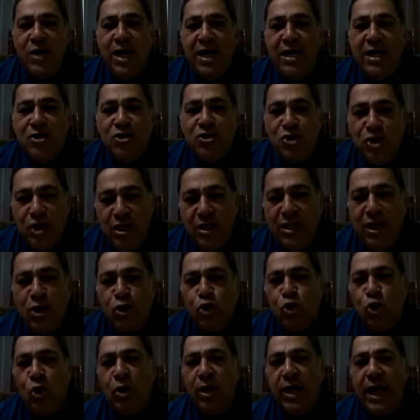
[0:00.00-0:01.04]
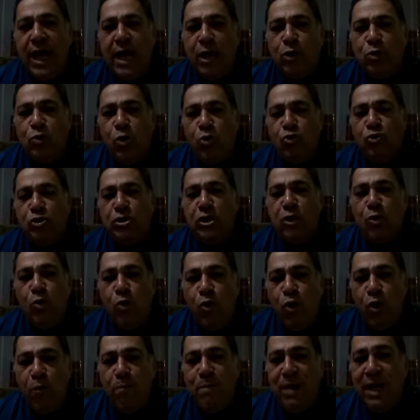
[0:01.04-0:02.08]
garantida, eu sou grato ao
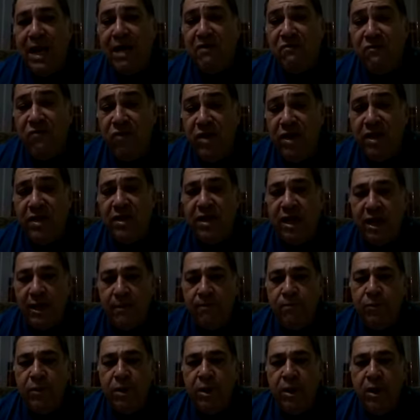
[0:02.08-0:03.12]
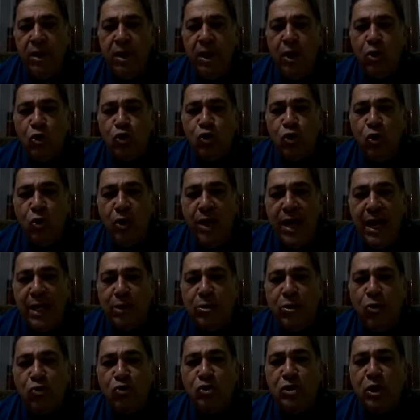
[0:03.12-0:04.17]
Senhor pela vida eu sou
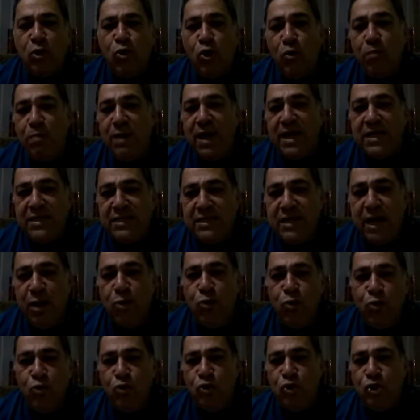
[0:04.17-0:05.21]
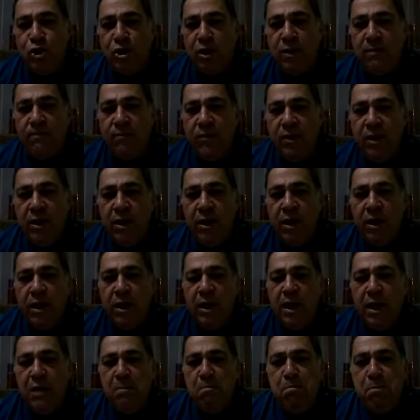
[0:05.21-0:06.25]
grato ao Senhor pela saúde.
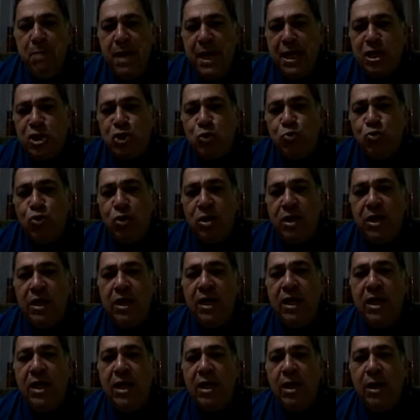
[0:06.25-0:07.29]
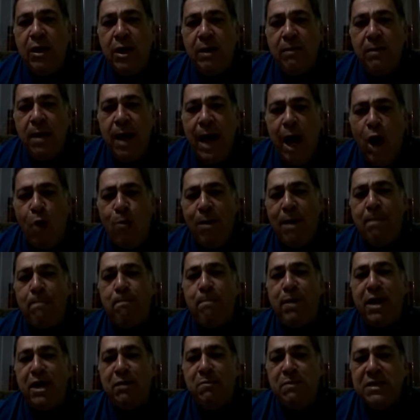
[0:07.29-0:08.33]
E mesmo que há uma
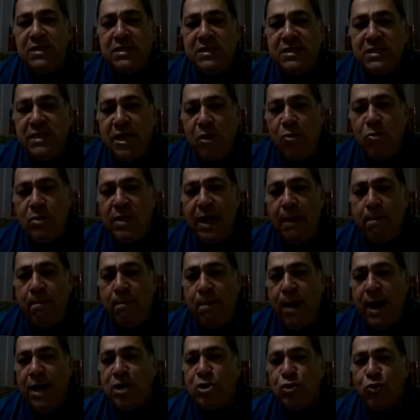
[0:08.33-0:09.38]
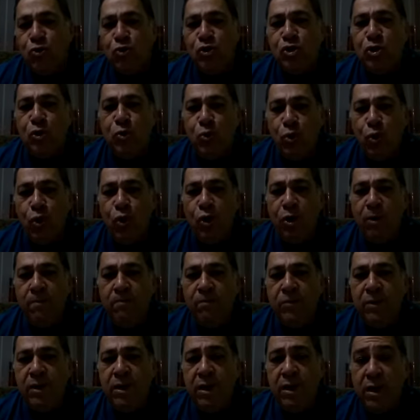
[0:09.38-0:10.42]
permissão da parte do Senhor
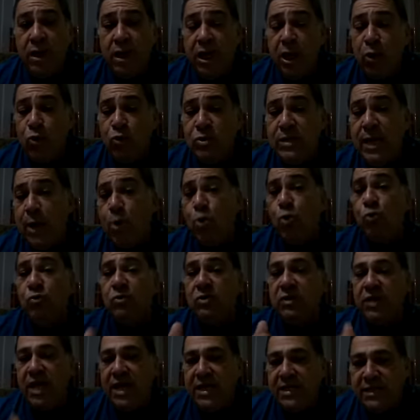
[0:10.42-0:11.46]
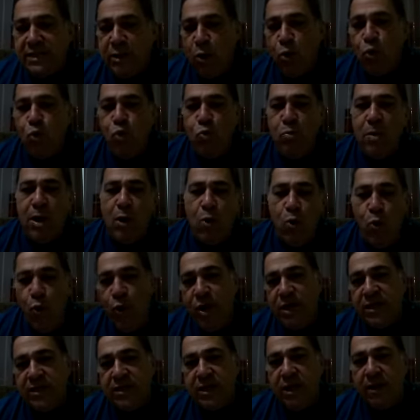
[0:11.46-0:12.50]
que nos aconteça alguma
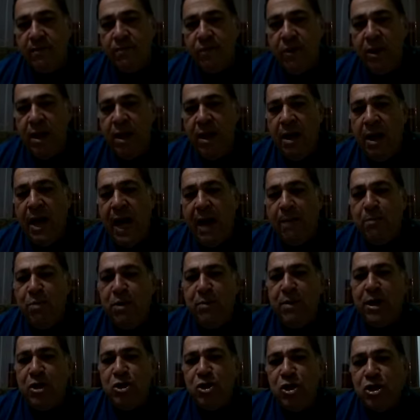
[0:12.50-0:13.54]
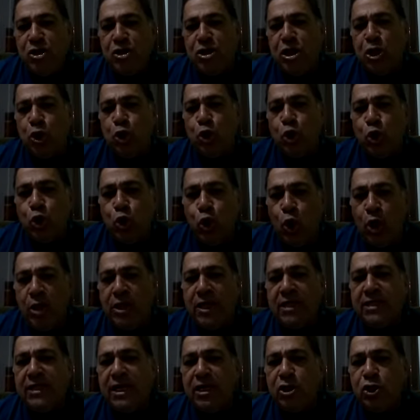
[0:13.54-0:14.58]
coisa, a Bíblia diz que
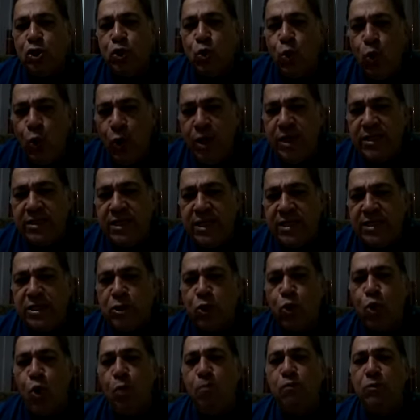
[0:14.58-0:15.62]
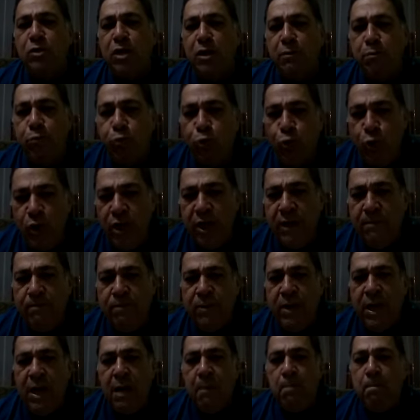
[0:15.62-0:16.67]
todas as coisas contribuem
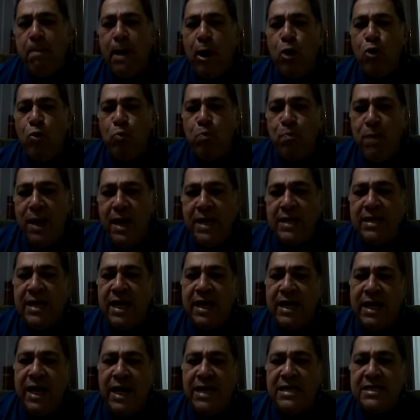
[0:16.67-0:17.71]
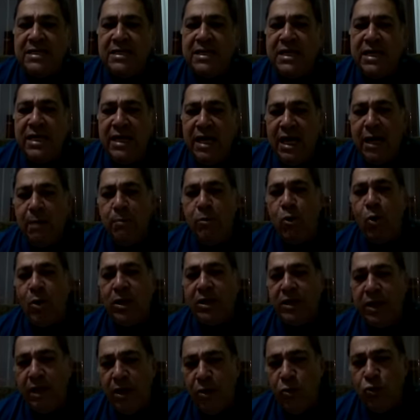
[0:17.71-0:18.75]
para o bem daqueles que amam a
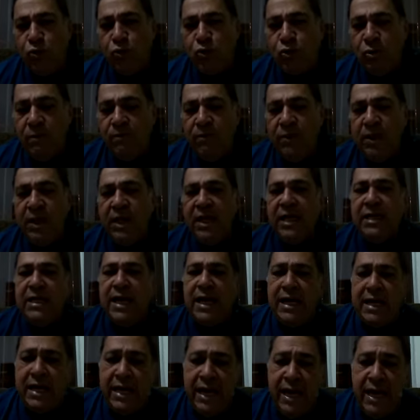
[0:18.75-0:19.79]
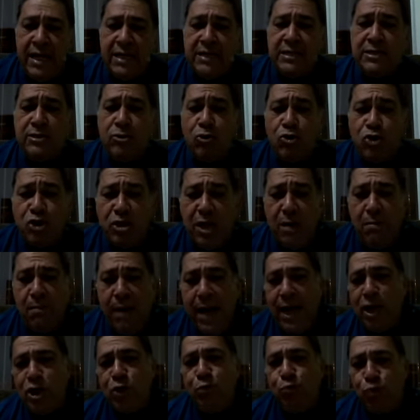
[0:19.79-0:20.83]
Deus e daqueles que são
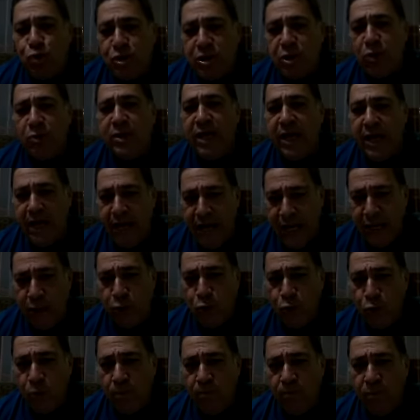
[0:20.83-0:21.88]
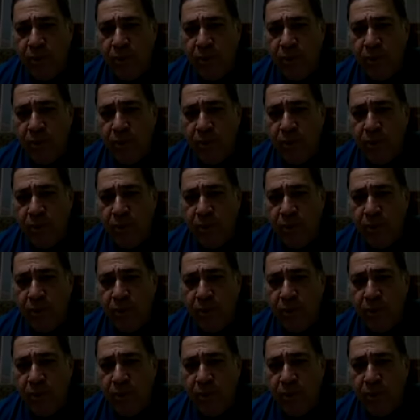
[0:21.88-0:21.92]
chamados por seu decreto.